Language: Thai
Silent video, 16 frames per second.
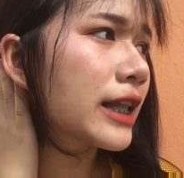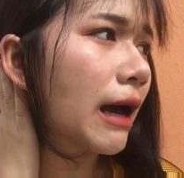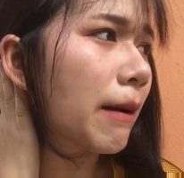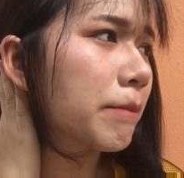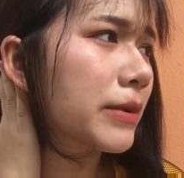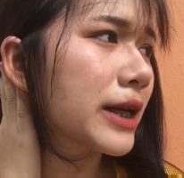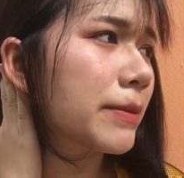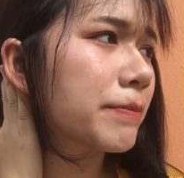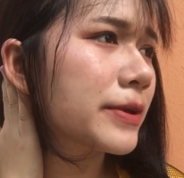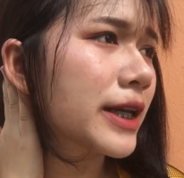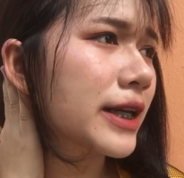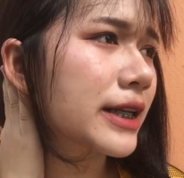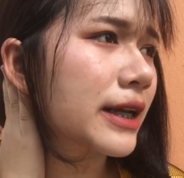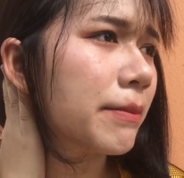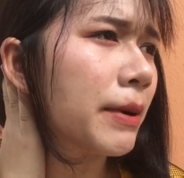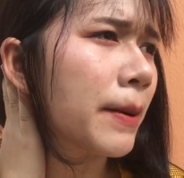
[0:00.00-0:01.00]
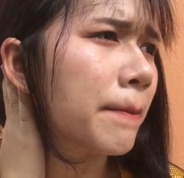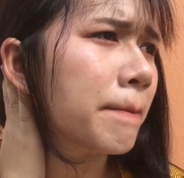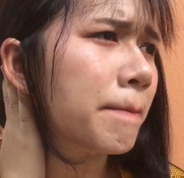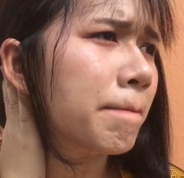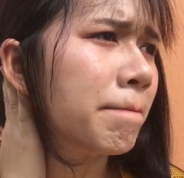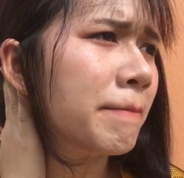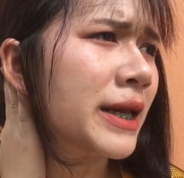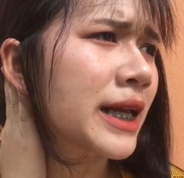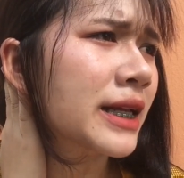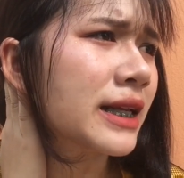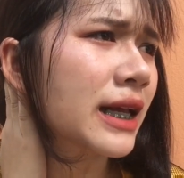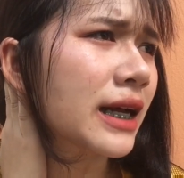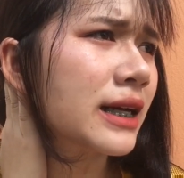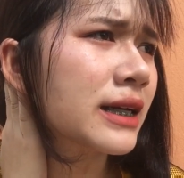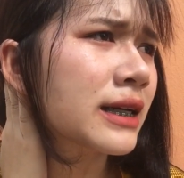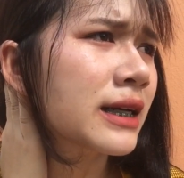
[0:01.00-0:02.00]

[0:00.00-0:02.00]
ทำคลิปเสร็จถ้าแบบมีสัก